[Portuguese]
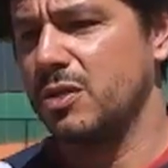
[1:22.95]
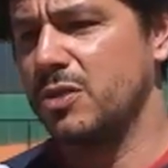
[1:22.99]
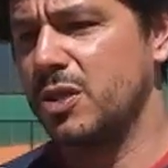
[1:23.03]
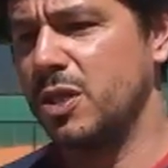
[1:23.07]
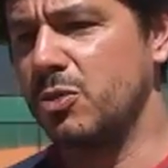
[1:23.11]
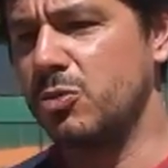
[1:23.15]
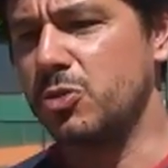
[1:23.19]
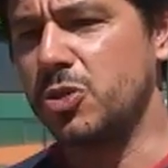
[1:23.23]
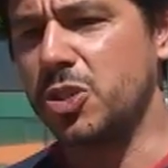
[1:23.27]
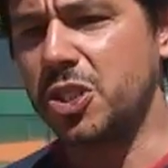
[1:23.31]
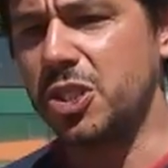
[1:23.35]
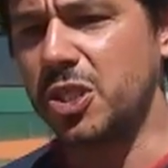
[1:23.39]

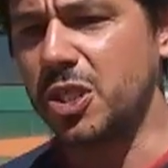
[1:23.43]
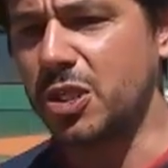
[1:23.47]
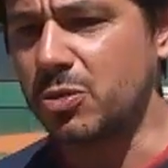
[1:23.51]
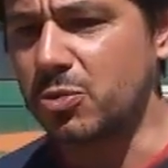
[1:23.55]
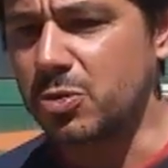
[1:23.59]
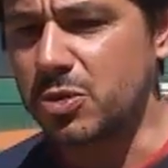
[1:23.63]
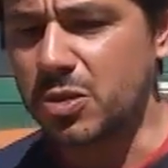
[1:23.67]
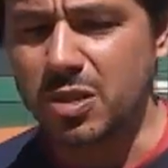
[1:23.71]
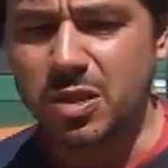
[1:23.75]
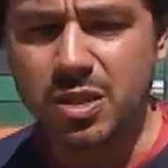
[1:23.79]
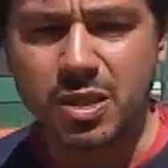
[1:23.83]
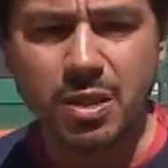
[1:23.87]
Tem o
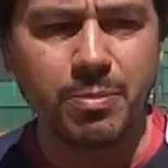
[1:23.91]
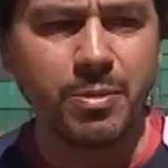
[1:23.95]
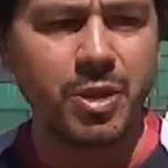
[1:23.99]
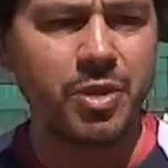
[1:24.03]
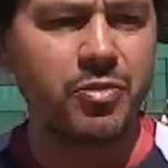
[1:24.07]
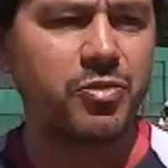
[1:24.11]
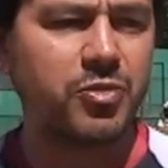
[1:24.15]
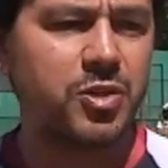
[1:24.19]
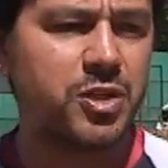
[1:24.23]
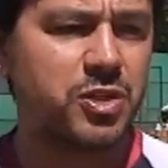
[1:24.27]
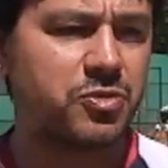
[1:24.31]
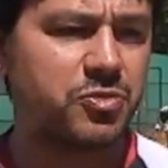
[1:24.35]
Digo, que
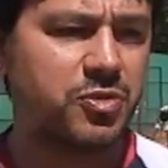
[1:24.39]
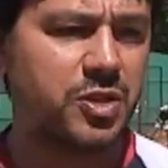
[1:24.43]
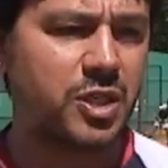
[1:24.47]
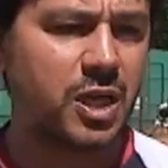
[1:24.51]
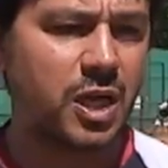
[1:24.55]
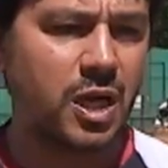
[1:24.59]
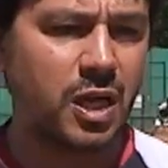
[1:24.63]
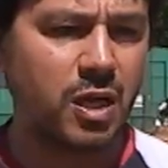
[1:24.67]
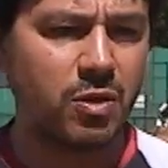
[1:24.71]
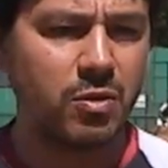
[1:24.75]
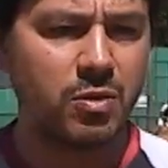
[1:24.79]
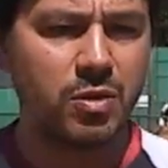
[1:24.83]
também fez
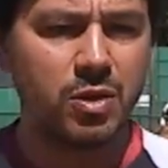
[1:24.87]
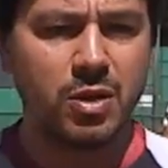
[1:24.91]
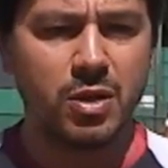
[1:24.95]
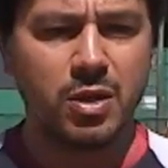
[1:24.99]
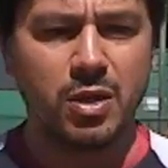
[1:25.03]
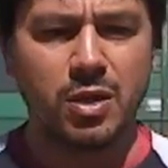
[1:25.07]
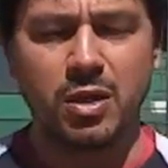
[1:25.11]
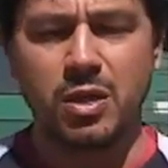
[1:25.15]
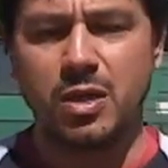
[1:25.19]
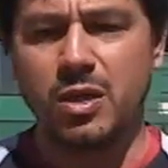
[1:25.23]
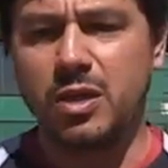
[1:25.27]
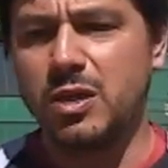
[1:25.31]
final
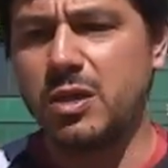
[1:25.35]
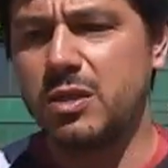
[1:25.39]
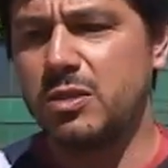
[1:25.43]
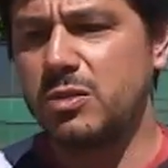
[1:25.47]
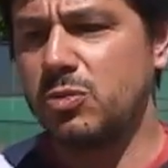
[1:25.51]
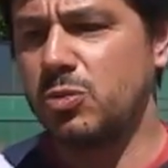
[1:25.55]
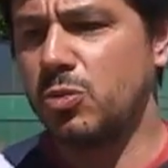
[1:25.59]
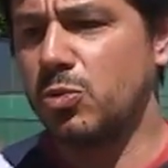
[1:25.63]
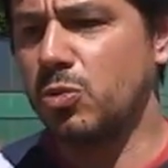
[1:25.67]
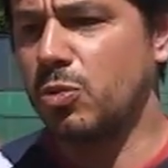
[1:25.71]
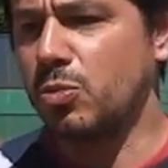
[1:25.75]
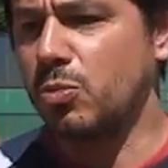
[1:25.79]

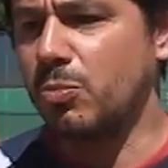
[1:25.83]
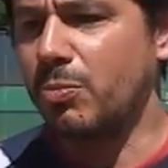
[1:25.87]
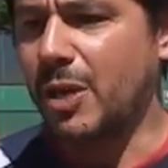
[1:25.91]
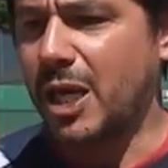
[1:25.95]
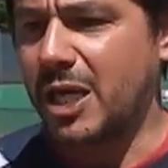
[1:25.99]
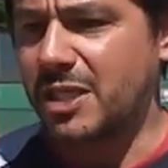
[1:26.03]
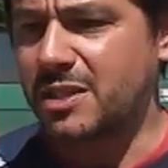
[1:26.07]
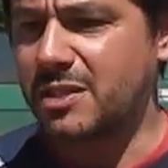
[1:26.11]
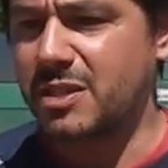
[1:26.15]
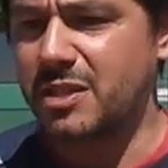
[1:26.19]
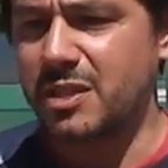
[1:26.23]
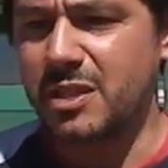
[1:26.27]
do
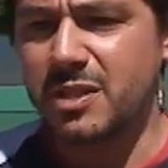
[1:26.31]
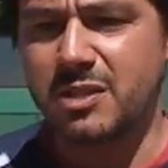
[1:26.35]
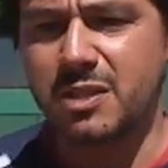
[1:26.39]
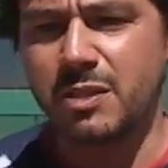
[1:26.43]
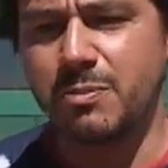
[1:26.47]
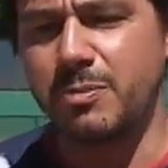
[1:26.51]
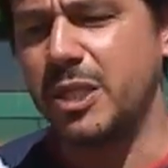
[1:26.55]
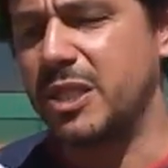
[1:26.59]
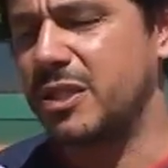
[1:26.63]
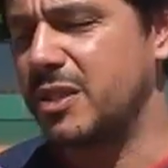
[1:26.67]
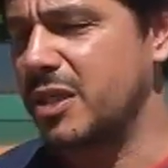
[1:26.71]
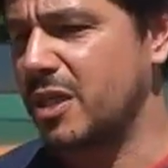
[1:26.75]
Master da
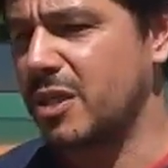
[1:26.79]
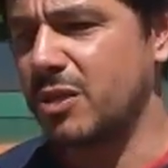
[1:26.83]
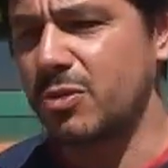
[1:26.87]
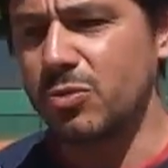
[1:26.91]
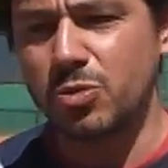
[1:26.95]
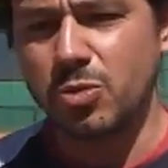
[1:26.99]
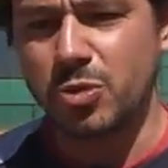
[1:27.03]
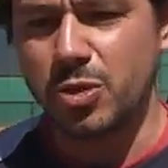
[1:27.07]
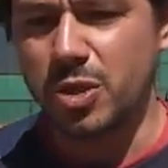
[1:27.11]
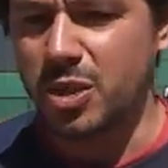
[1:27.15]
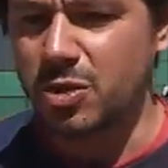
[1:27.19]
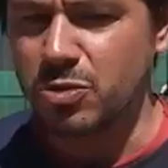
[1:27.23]
CBT, que é um
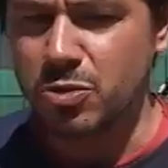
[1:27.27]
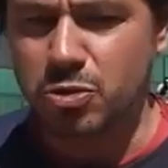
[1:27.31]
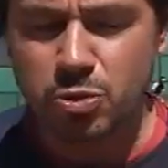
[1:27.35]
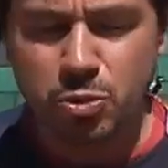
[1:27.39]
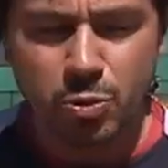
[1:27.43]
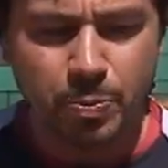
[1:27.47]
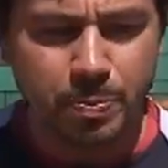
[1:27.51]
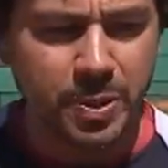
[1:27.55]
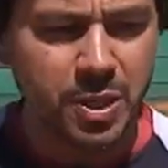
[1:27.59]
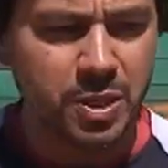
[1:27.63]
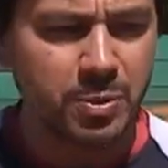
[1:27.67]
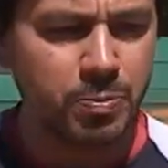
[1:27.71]
torneio super